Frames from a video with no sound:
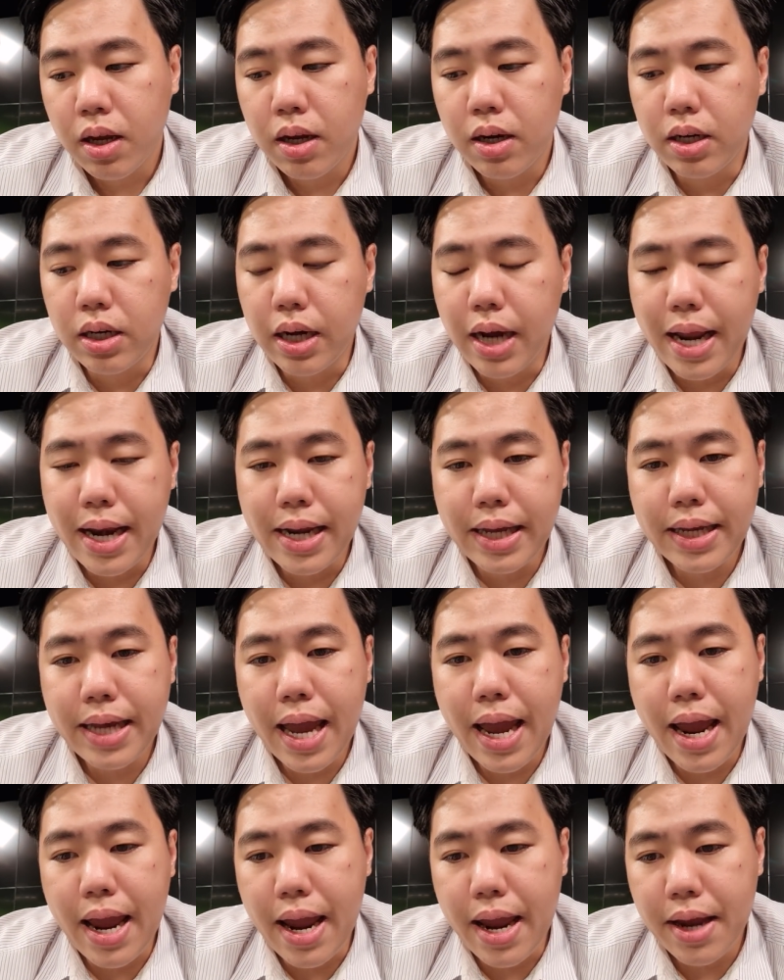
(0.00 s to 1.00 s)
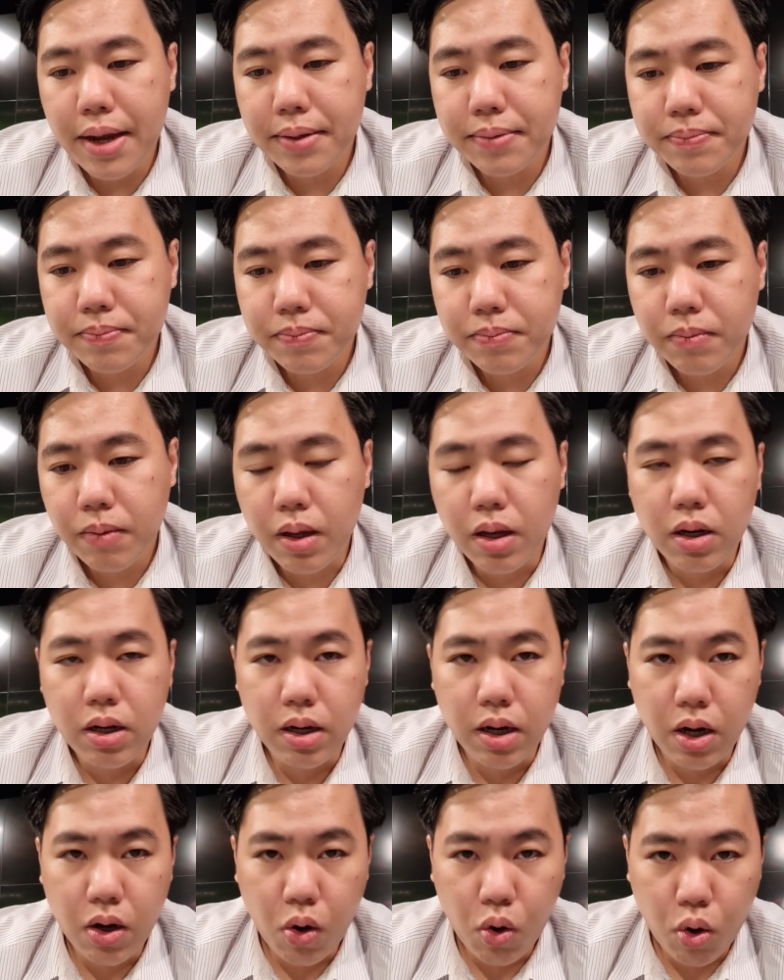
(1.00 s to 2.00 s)
เหลือเอลิเก้เห
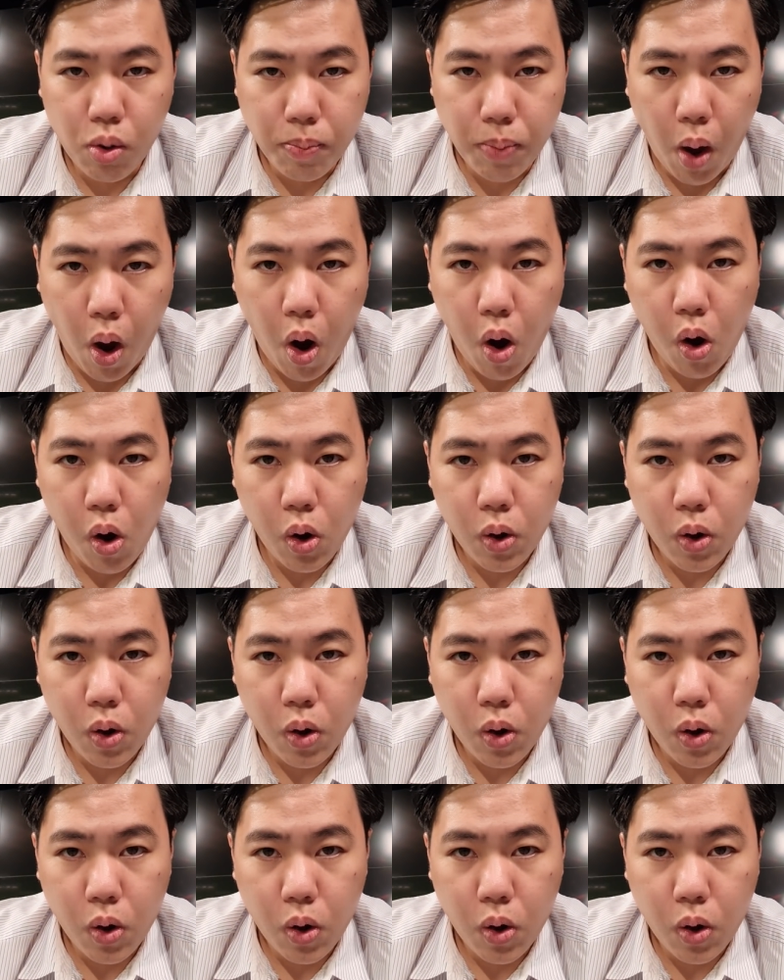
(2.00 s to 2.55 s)
ลือลงลงปลอง